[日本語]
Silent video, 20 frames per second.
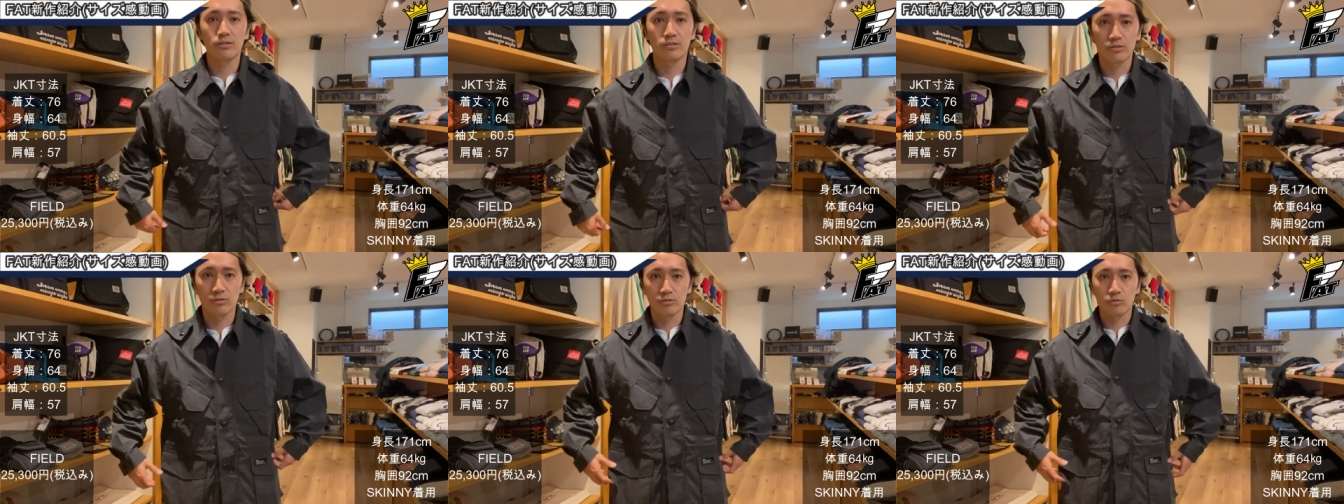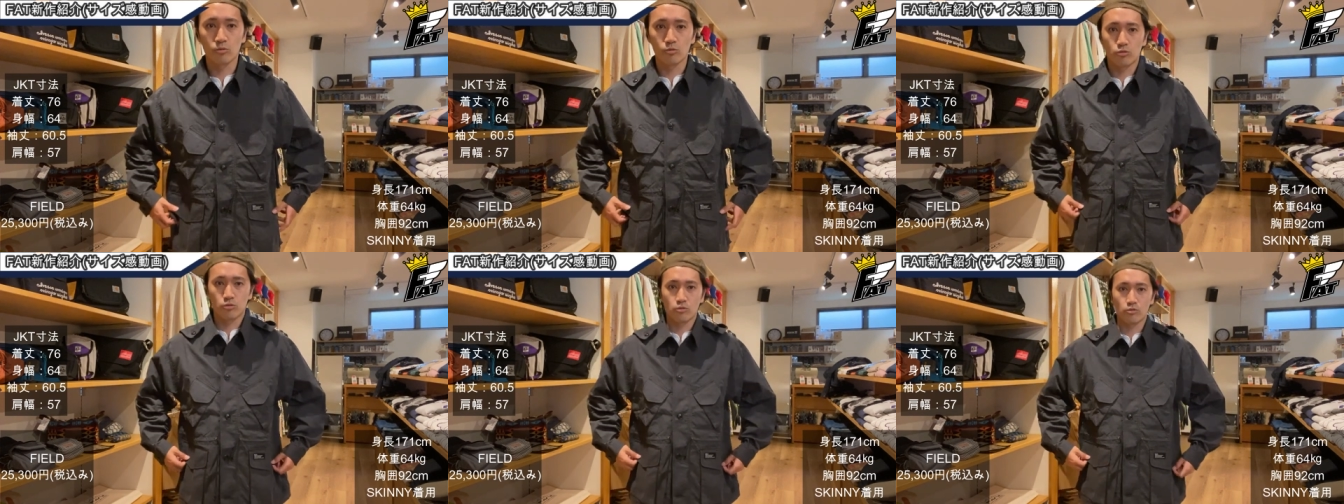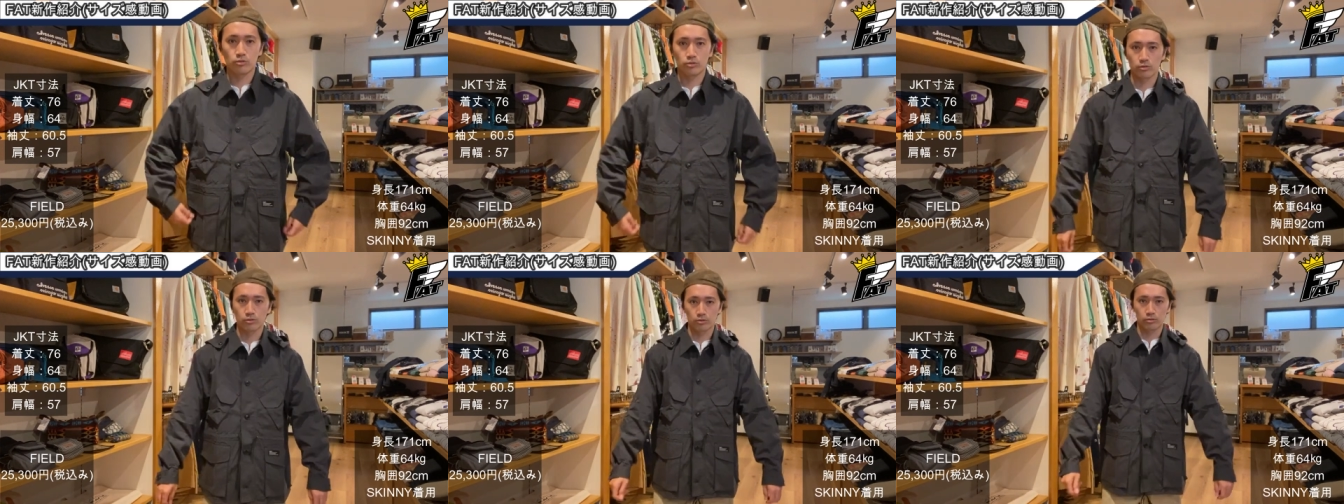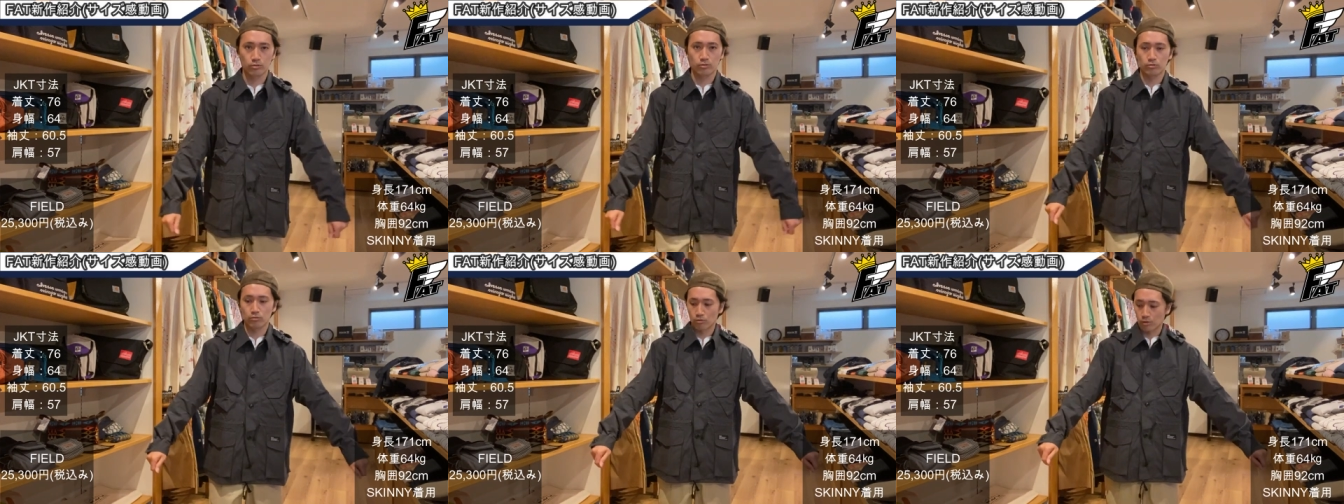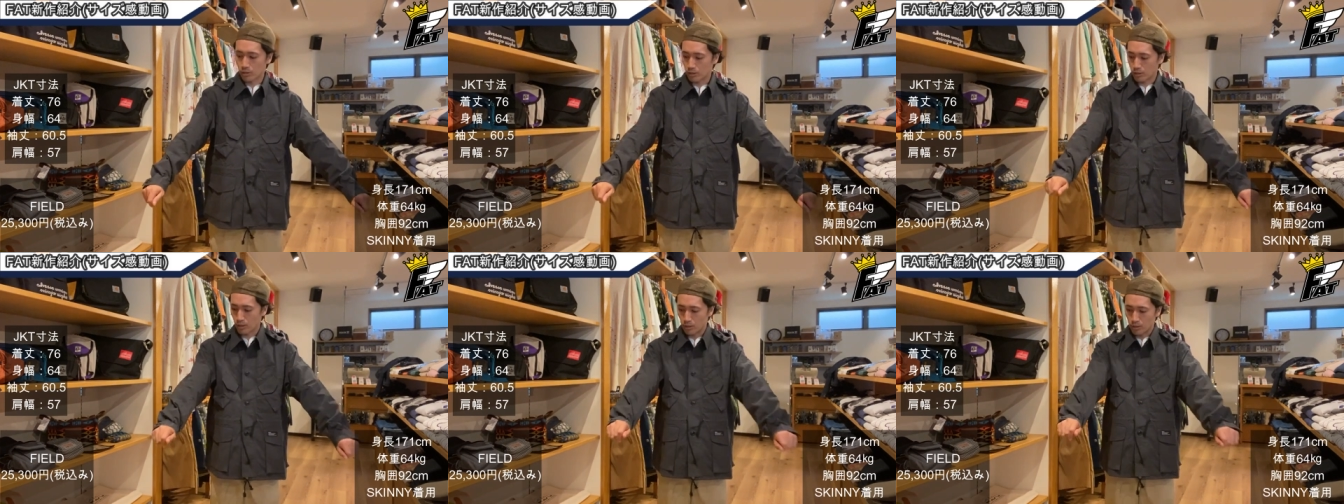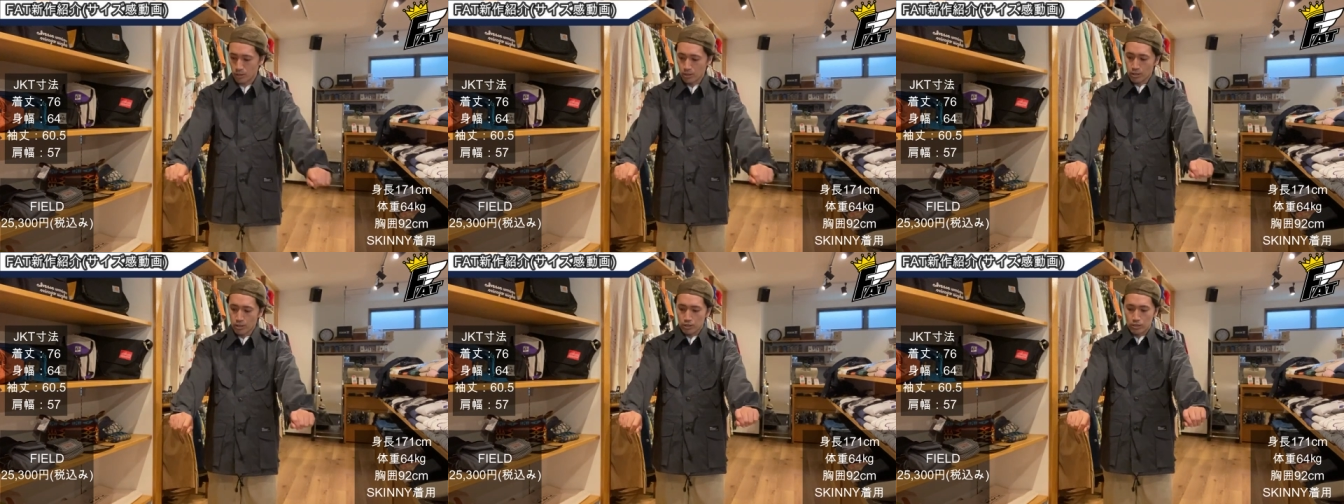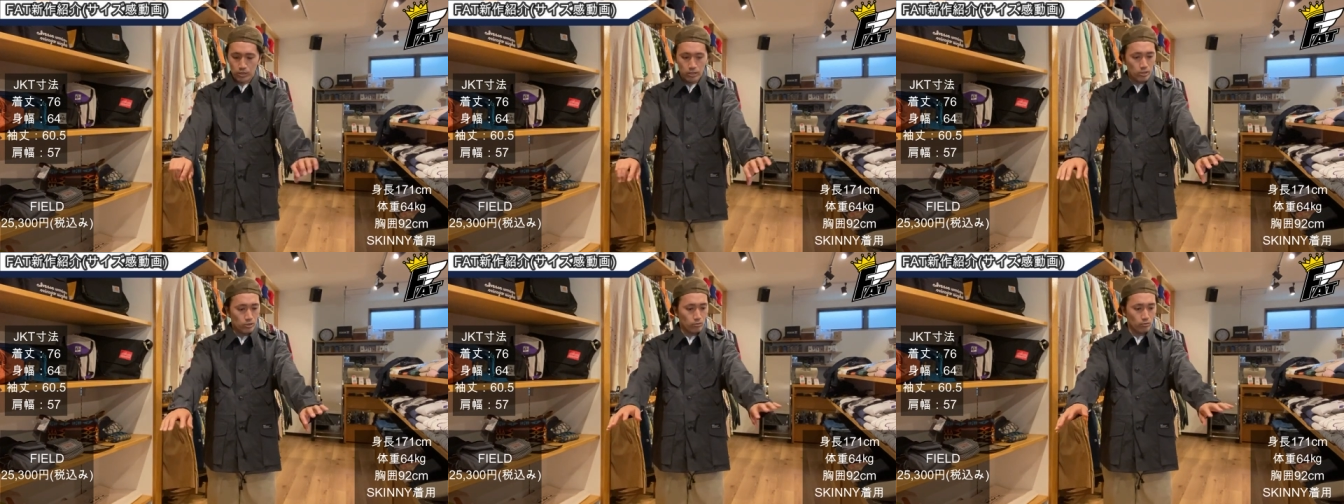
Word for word: イズをチョイスするのがねい